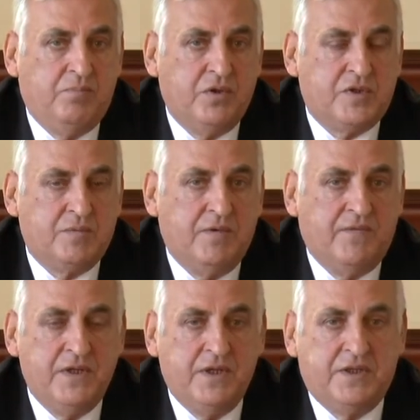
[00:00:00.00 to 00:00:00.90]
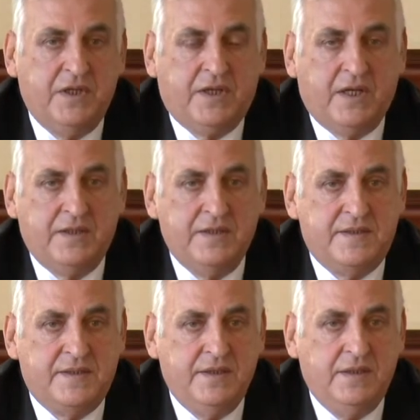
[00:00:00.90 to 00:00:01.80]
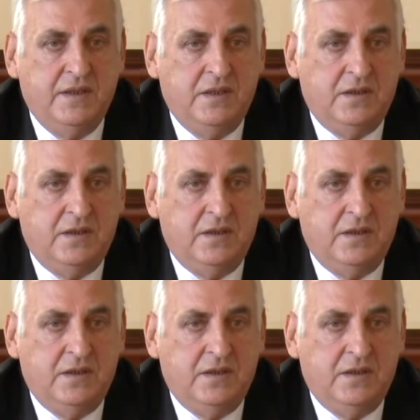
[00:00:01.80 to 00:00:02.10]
podsumowanie tej kadencji e,